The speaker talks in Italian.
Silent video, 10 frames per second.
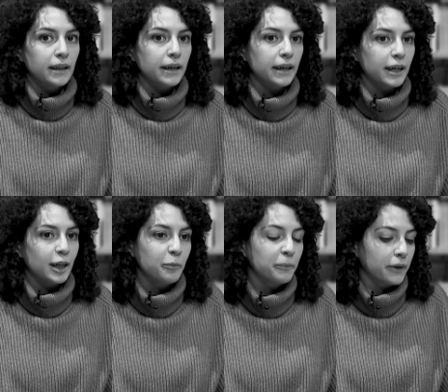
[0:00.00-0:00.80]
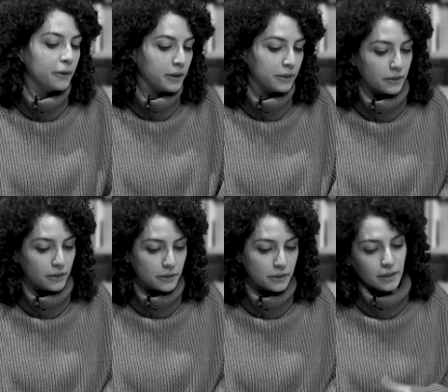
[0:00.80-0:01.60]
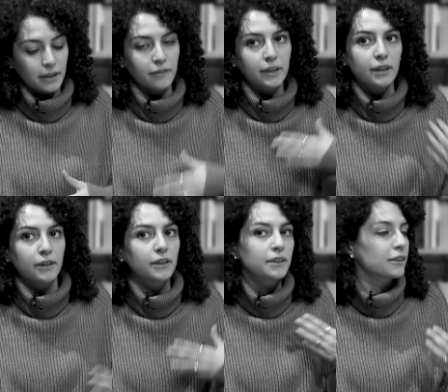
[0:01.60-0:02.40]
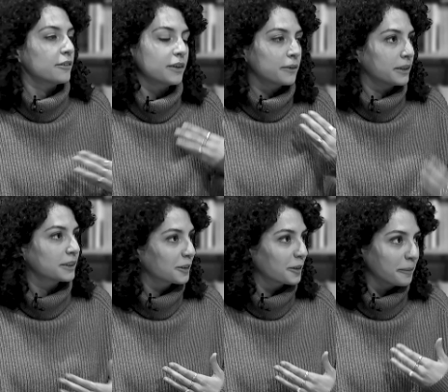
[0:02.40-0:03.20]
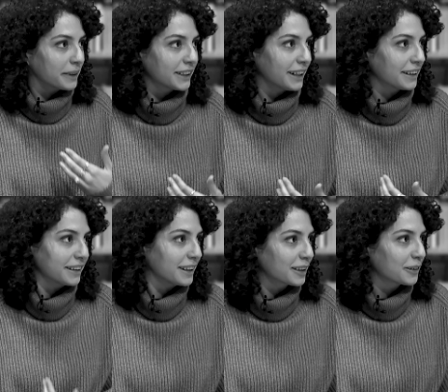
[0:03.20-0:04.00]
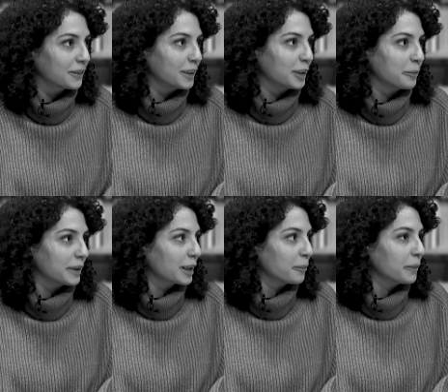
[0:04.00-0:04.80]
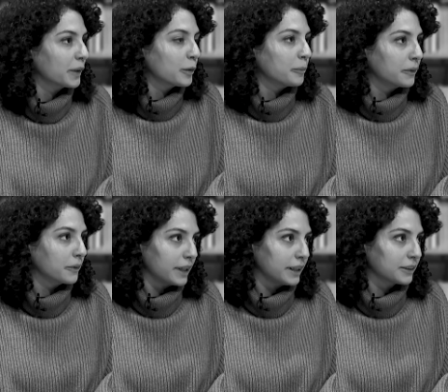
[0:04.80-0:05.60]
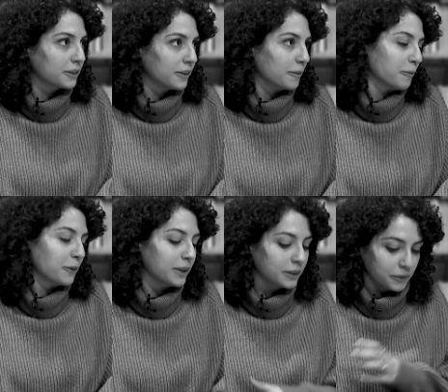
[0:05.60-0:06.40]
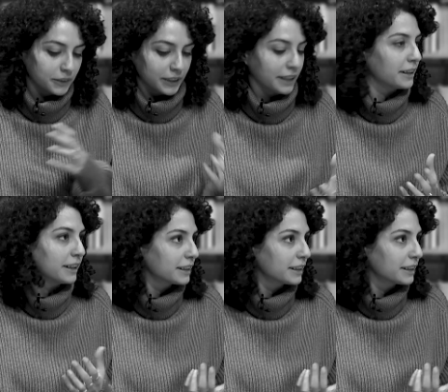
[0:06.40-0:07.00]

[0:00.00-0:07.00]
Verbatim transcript: e, e, poi quando sono arrivata lì ho iniziato a fare una scorpacciata di racconti perché poi comunque sono quasi un genere a